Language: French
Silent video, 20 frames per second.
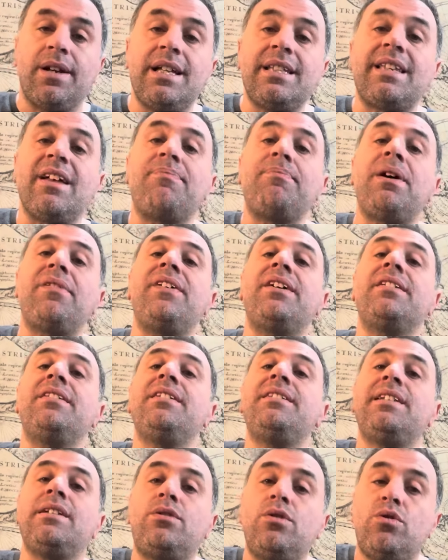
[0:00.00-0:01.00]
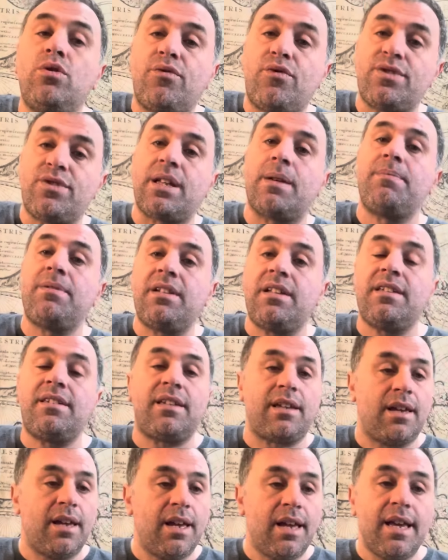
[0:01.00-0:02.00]
ils ne savent pas faire des études de
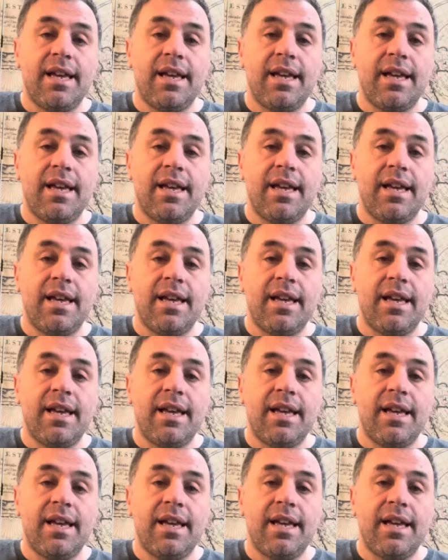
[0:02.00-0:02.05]
faisabilité,